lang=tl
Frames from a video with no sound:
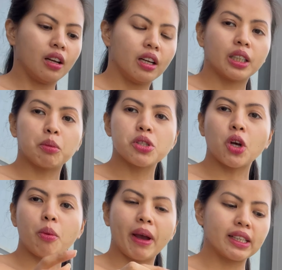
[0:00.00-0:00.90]
Tapos na
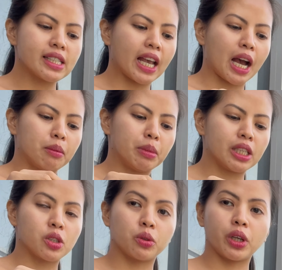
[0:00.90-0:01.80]
kumain si Happy.
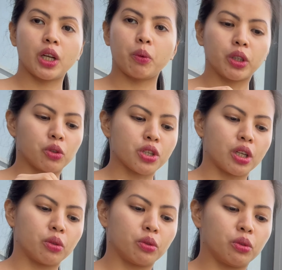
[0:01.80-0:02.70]
So, ginawan ko siya
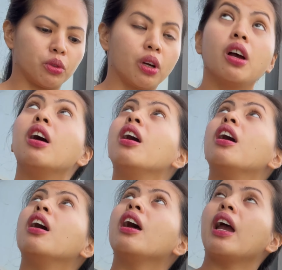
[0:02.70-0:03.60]
nung
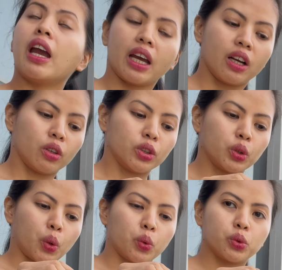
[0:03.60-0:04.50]
egg on
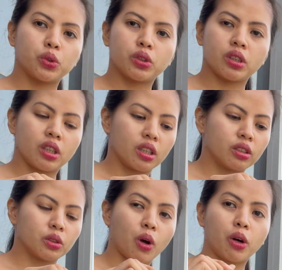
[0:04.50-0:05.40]
toast.
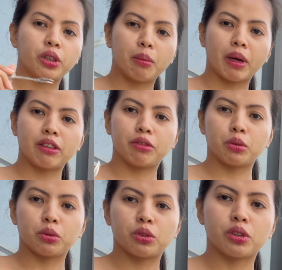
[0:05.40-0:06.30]
So, ako naman,
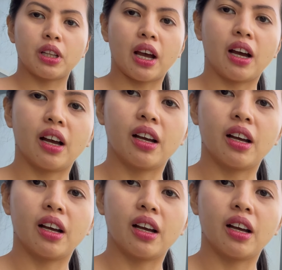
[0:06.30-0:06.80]
fruits lang.